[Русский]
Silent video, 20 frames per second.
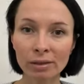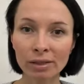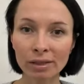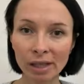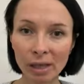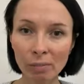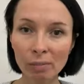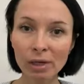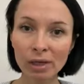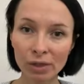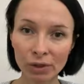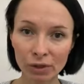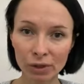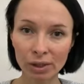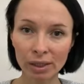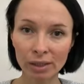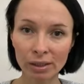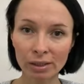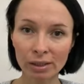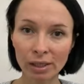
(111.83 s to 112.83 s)
семь
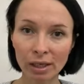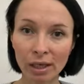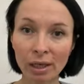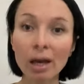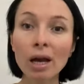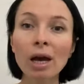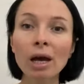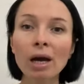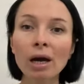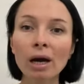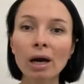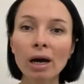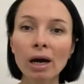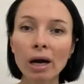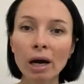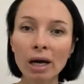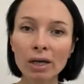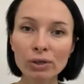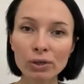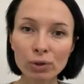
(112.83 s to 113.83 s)
личностей.
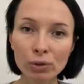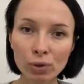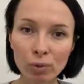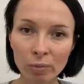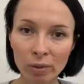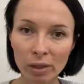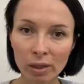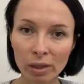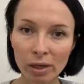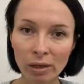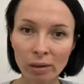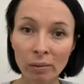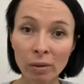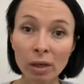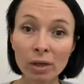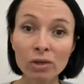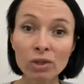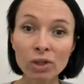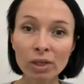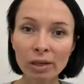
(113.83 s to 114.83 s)
О чем это?
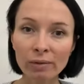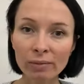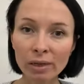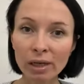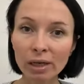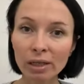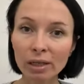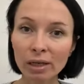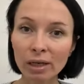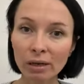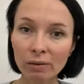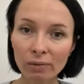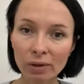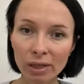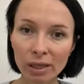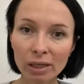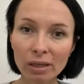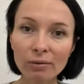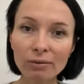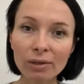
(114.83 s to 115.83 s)
Человек это
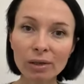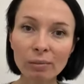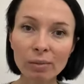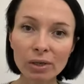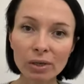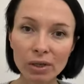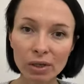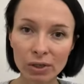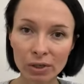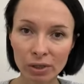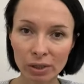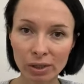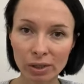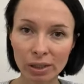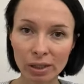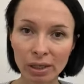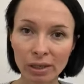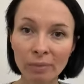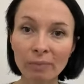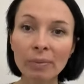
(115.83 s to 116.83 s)
говорит
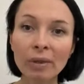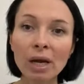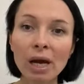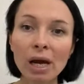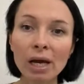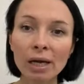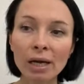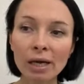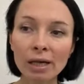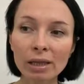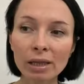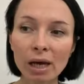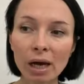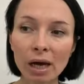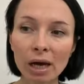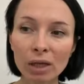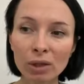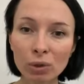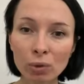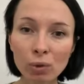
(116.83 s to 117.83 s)
автоматически. Это
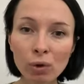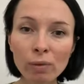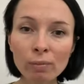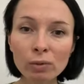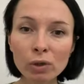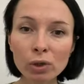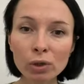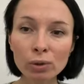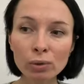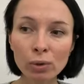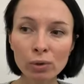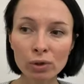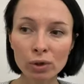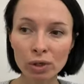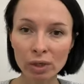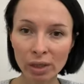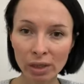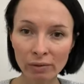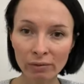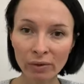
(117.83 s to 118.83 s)
о том, что
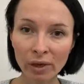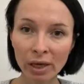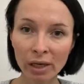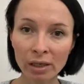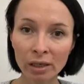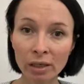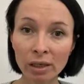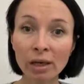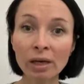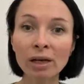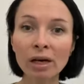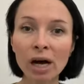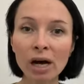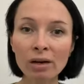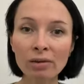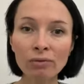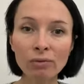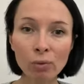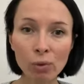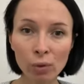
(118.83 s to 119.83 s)
человек
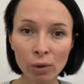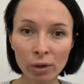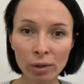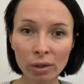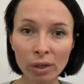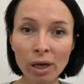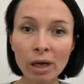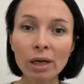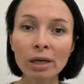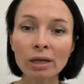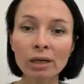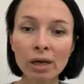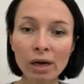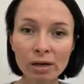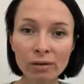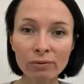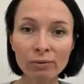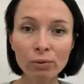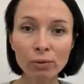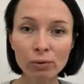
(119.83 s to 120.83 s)
как вор,
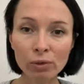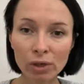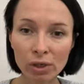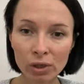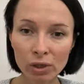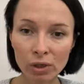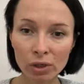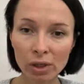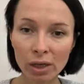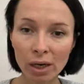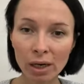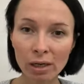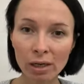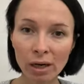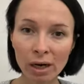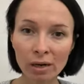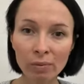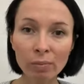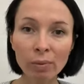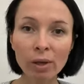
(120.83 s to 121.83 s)
как врунишка,
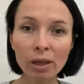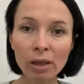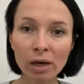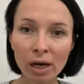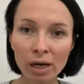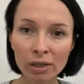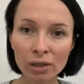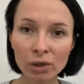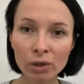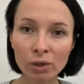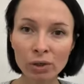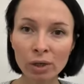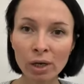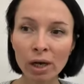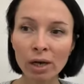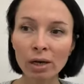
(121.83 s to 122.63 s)
как палач